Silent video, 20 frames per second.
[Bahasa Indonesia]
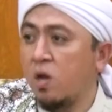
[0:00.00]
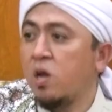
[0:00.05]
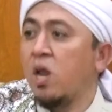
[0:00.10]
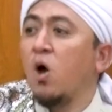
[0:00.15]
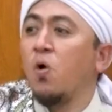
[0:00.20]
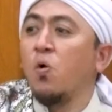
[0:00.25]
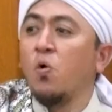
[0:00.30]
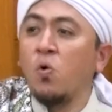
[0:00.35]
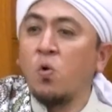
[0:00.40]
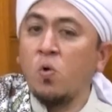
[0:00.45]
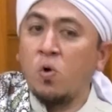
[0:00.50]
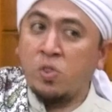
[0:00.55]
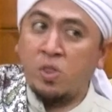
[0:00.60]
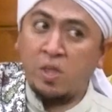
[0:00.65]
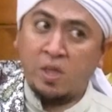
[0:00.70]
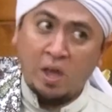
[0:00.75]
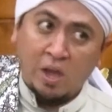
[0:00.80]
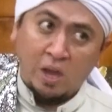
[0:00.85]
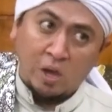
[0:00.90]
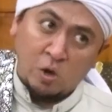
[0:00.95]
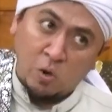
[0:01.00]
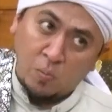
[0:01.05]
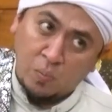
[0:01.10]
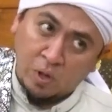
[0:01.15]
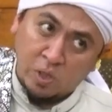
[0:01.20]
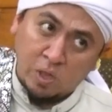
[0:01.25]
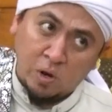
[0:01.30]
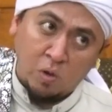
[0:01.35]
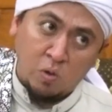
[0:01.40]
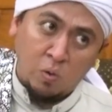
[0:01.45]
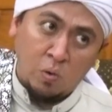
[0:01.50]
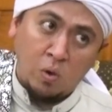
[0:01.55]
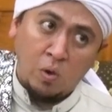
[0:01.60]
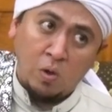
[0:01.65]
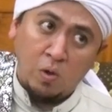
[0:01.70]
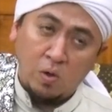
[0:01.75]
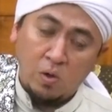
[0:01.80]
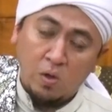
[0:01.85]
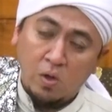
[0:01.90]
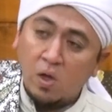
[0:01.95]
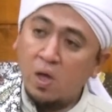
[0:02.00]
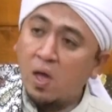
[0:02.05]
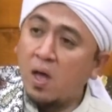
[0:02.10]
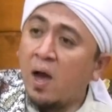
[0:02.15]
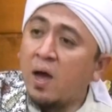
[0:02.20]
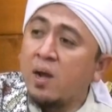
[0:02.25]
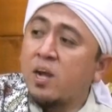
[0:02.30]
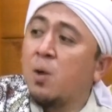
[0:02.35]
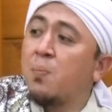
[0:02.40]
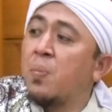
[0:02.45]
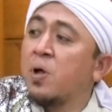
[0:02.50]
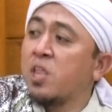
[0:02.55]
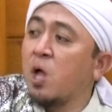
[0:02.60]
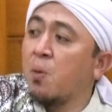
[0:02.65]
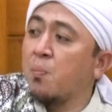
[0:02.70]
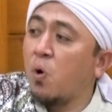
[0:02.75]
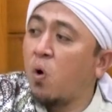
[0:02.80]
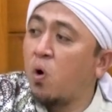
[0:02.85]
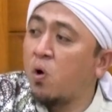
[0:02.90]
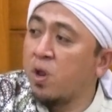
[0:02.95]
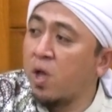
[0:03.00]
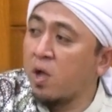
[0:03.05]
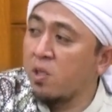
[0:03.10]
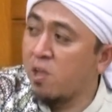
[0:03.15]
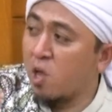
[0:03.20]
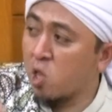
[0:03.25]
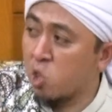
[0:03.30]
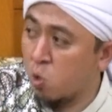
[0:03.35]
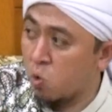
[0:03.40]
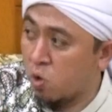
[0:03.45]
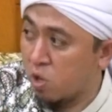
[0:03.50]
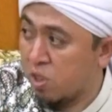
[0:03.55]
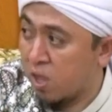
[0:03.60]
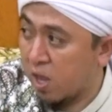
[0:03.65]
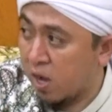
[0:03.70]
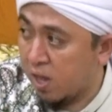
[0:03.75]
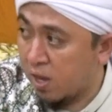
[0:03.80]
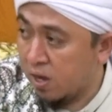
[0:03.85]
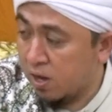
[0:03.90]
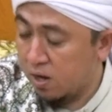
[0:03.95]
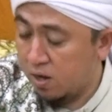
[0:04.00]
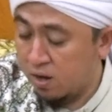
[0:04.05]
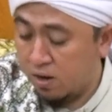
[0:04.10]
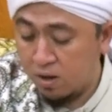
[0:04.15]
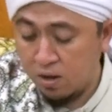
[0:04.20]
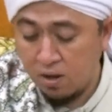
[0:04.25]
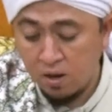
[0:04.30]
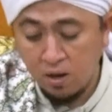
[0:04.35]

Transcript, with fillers: Dahulu ketika hidup, kata Rasulullah, ada batang pohon yang jatuh di jalan,